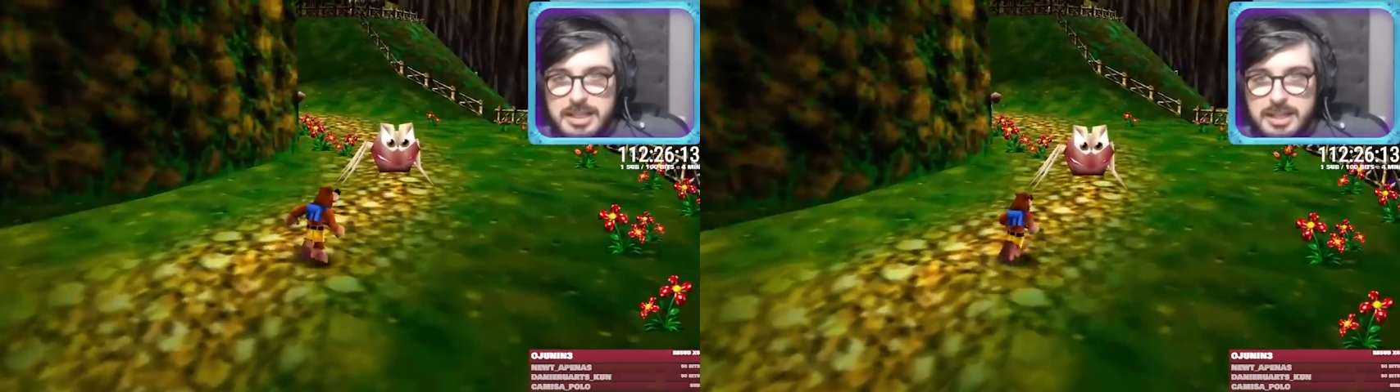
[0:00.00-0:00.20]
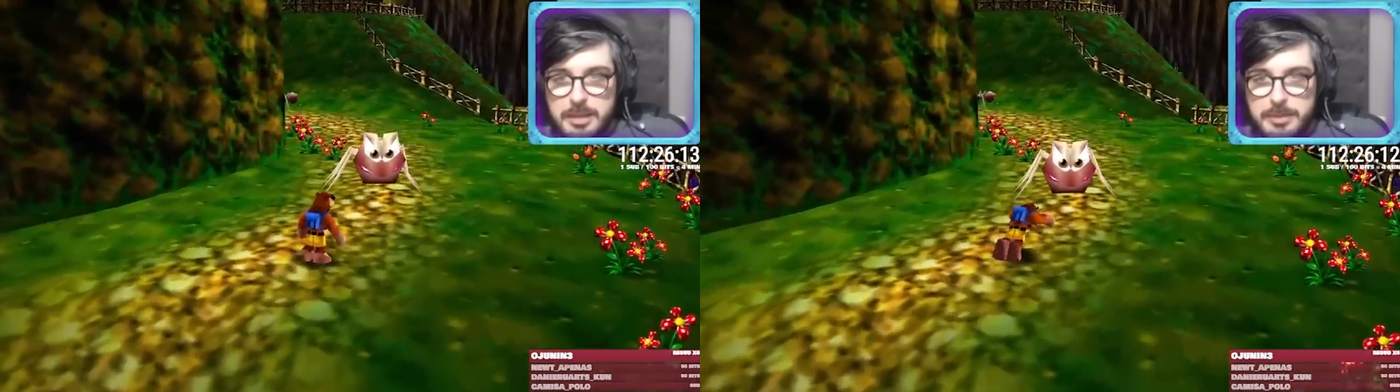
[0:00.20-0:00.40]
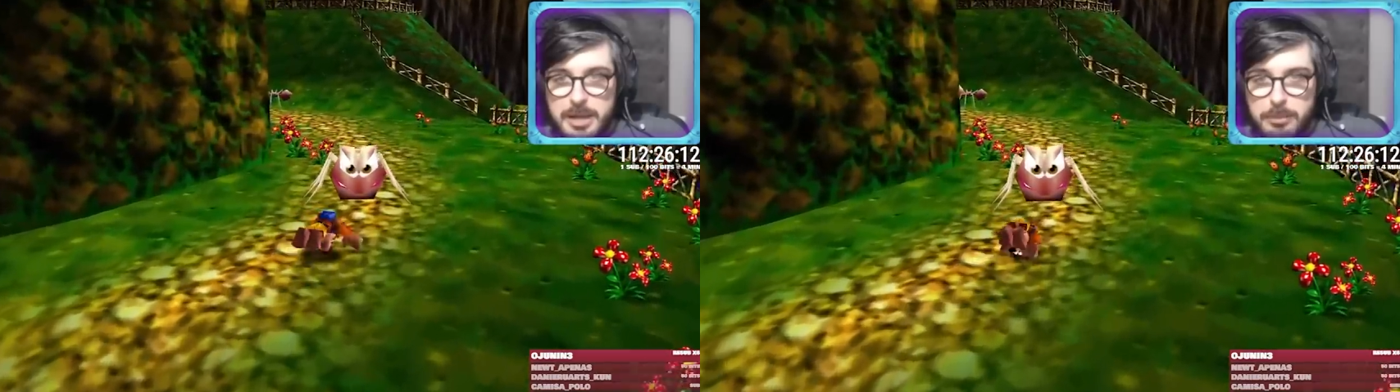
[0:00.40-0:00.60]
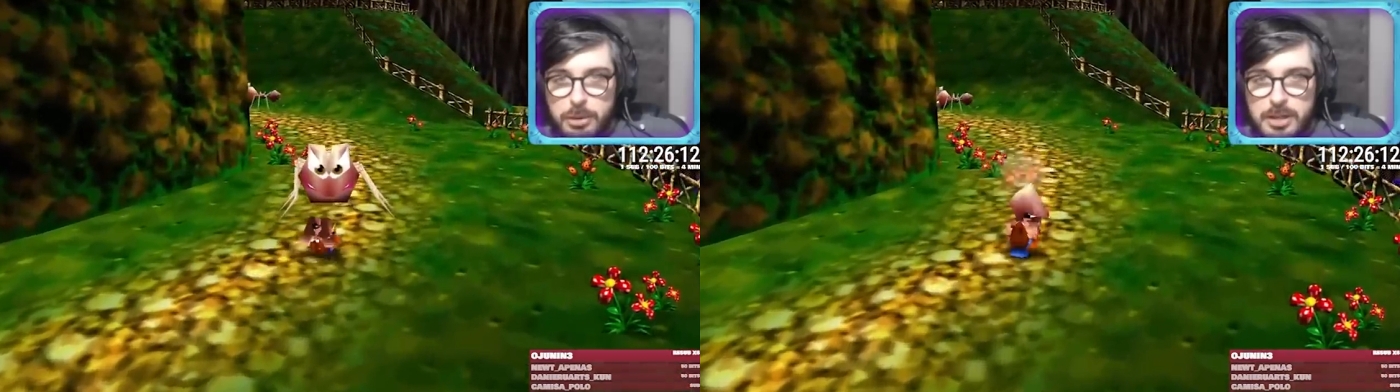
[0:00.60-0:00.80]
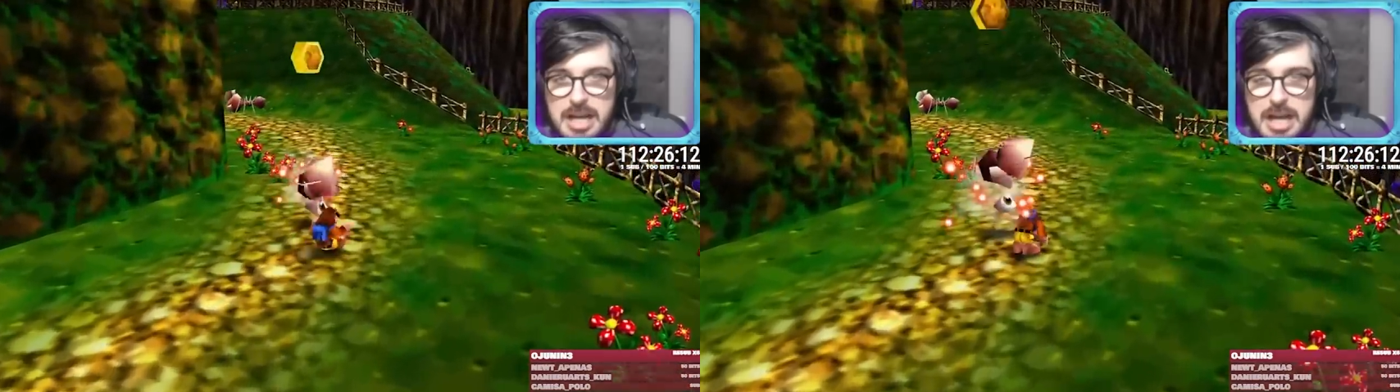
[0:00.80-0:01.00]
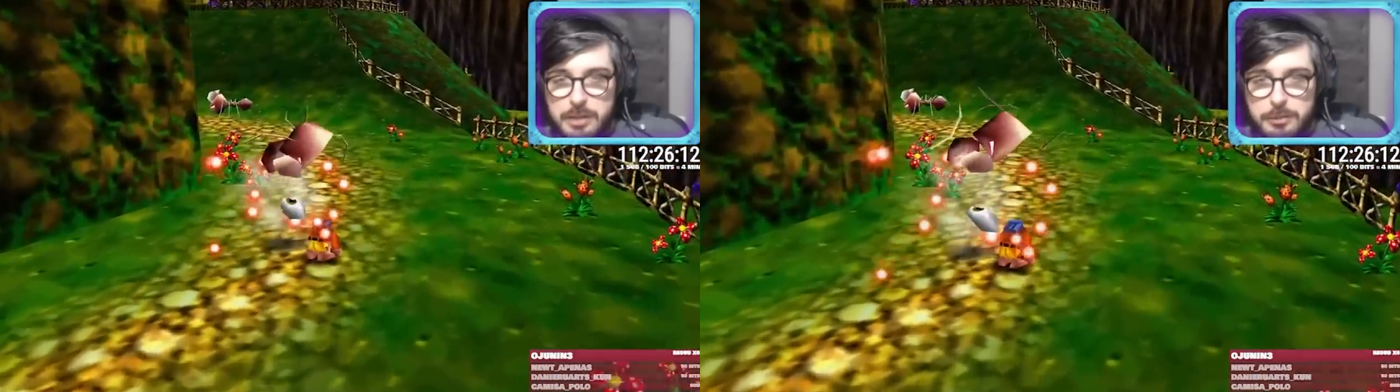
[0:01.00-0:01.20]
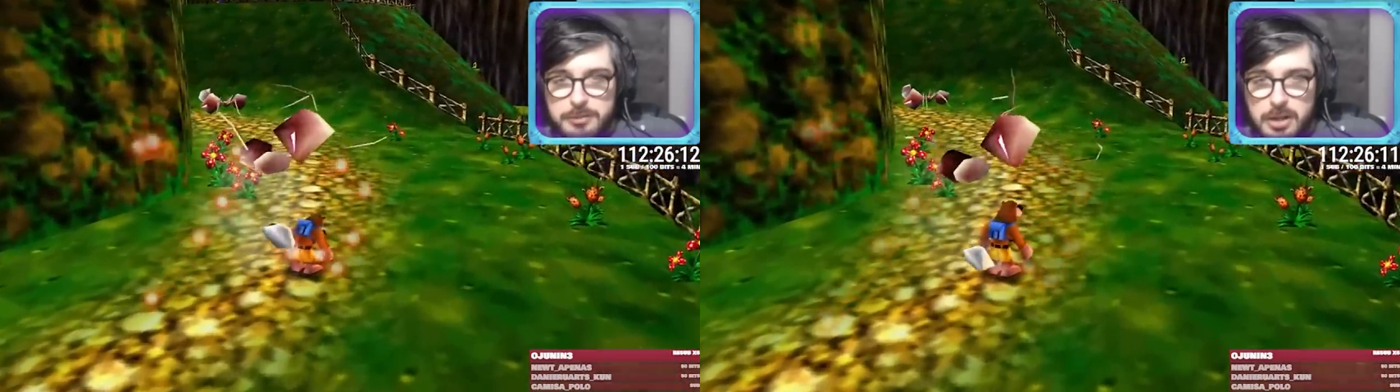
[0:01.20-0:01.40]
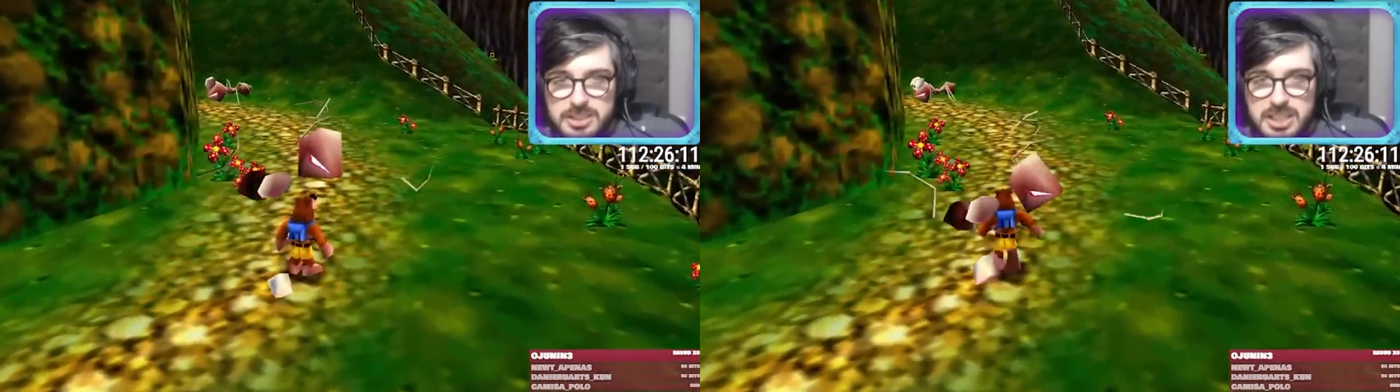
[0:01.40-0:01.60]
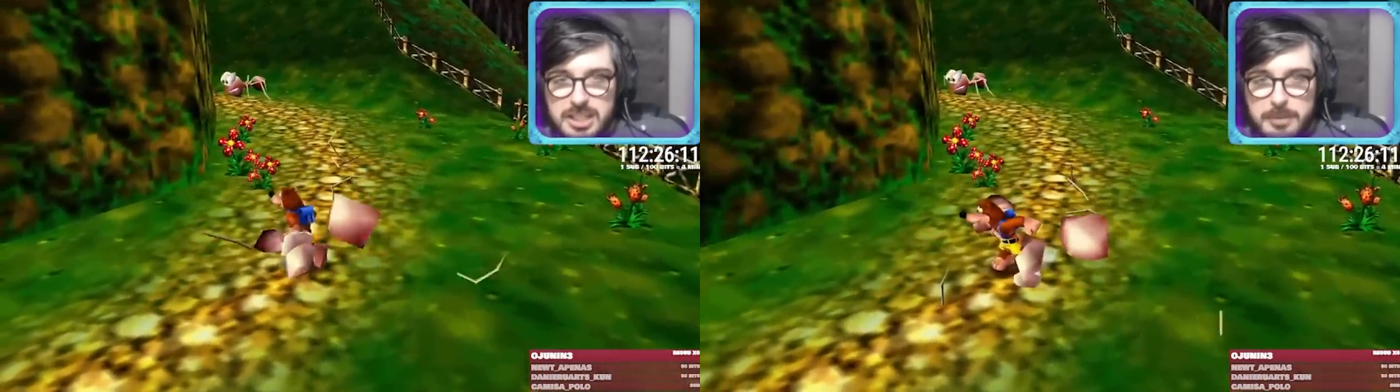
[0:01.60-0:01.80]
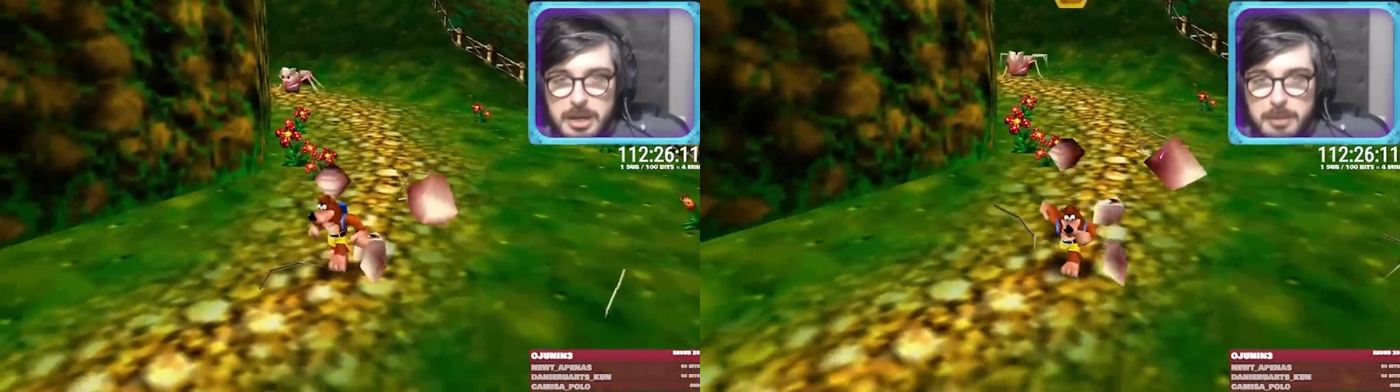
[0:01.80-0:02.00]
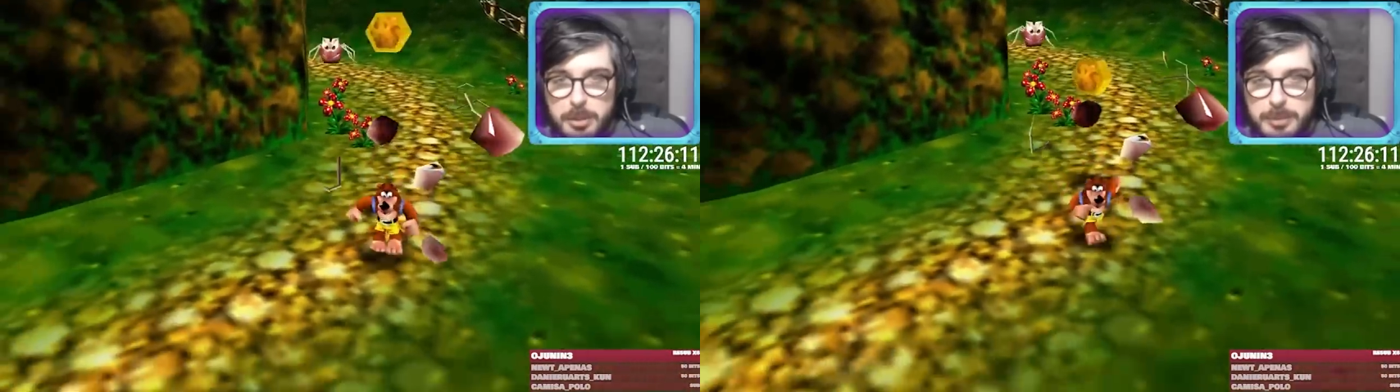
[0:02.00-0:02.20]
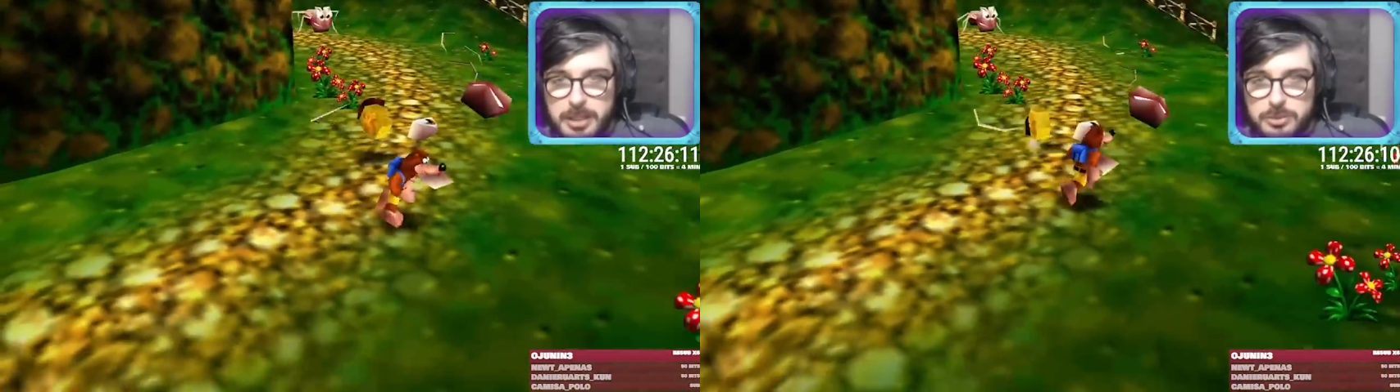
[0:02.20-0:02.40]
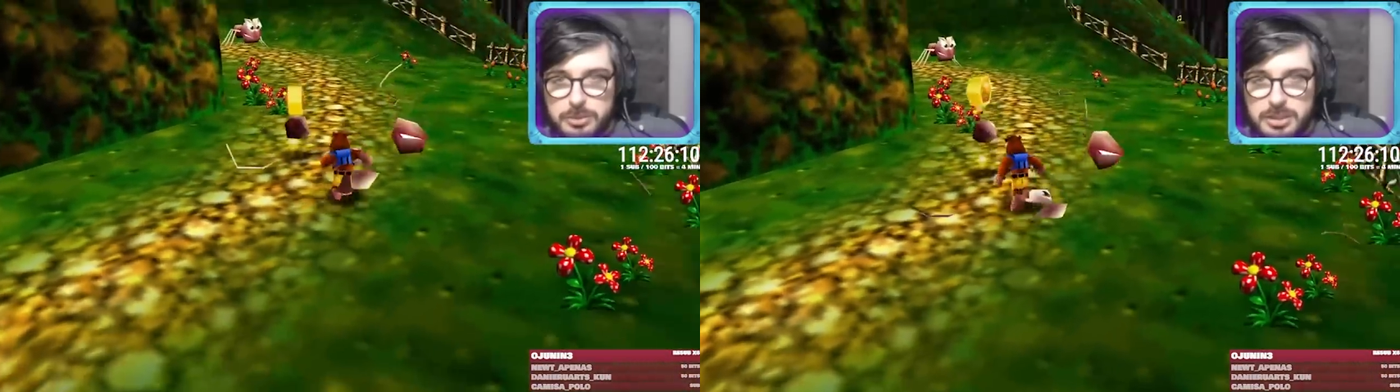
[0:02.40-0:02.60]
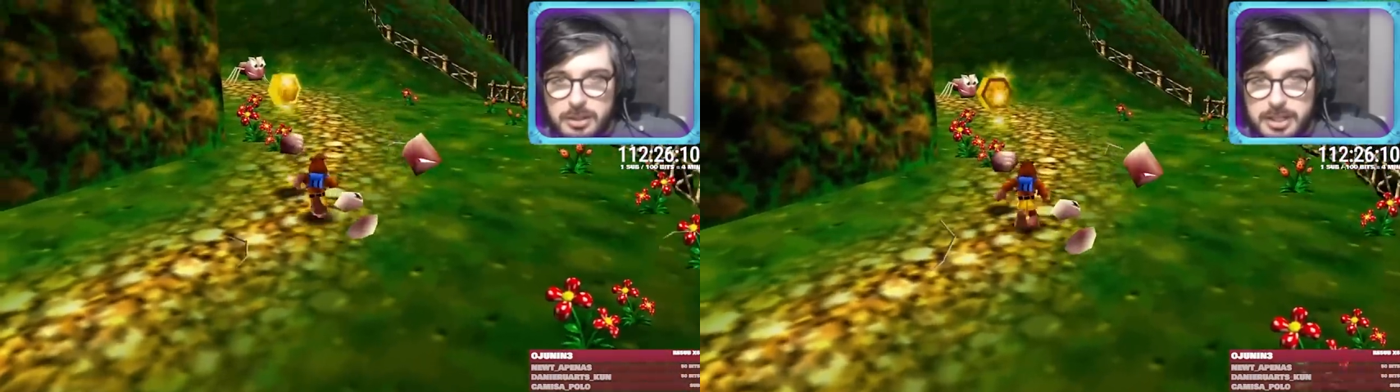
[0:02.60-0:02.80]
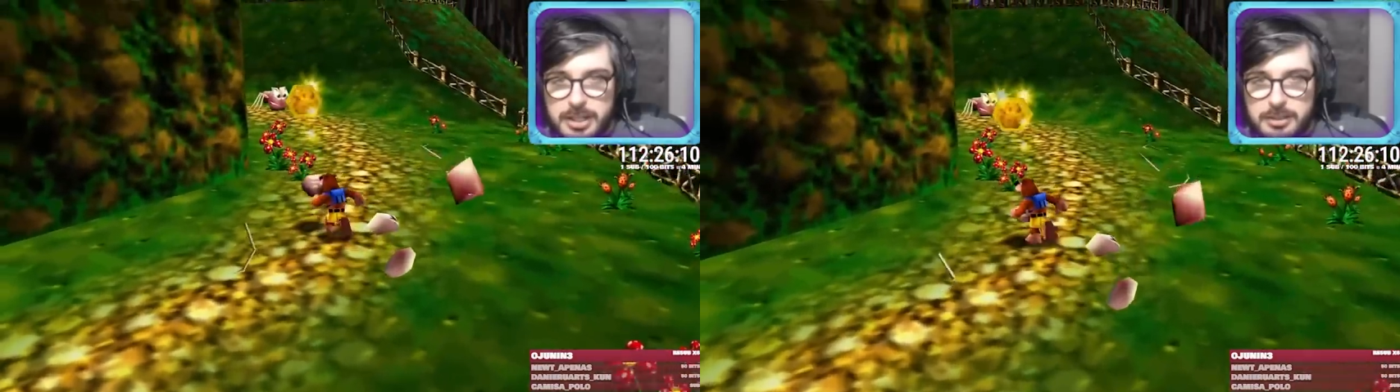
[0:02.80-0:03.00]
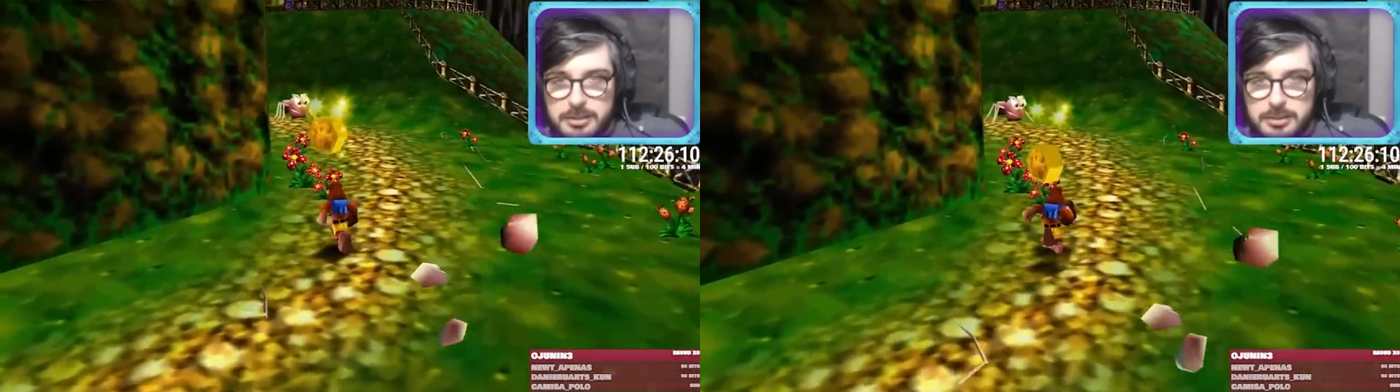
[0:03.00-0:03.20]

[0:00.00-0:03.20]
a câmera boa? Ah, não vou ficar usando a câmera boa pra tudo não, né?